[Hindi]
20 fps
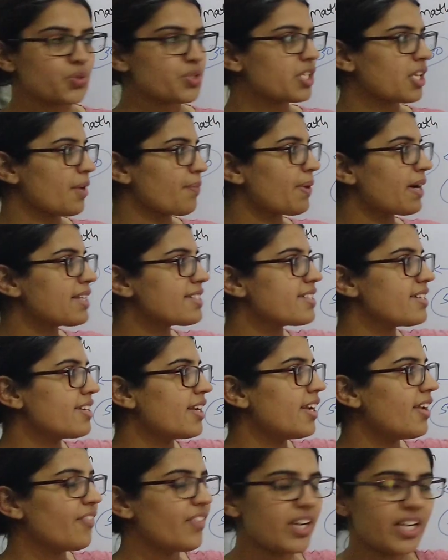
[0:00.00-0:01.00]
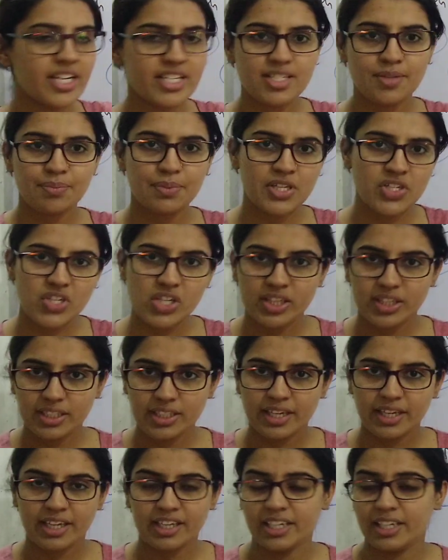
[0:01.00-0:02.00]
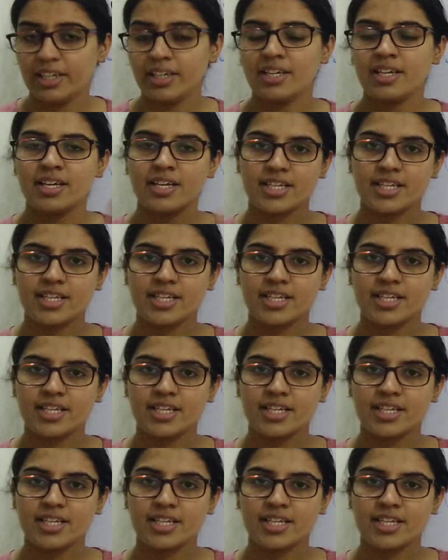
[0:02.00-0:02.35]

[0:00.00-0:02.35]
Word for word: उसके बाद जनरल अवेयरनेस अपनी चलती रहेगी